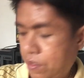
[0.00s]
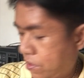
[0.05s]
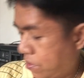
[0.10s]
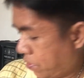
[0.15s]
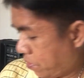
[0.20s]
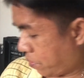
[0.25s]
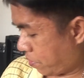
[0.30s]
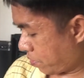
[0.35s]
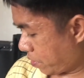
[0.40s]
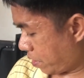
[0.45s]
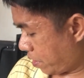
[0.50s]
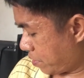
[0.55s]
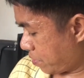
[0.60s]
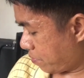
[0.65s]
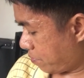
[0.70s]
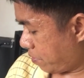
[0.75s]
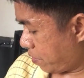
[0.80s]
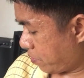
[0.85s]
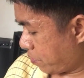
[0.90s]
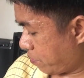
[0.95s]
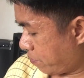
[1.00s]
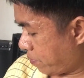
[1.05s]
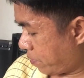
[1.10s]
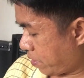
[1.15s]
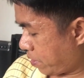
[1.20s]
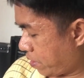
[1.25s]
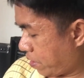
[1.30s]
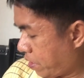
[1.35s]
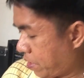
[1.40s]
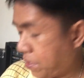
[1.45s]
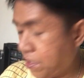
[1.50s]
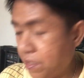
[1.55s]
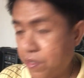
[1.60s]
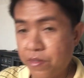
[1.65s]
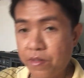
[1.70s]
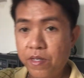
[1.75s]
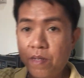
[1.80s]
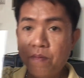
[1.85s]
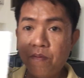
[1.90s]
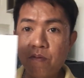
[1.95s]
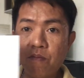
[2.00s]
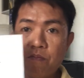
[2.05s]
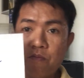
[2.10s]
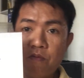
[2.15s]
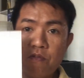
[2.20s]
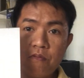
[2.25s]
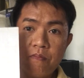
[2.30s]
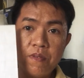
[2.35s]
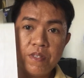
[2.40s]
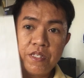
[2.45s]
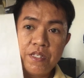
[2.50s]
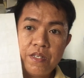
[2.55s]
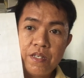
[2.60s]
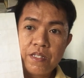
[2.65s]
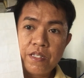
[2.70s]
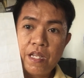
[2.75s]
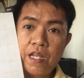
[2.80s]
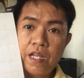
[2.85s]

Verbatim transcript: So guys, kung bago pa lang like, subscribe, comment, share at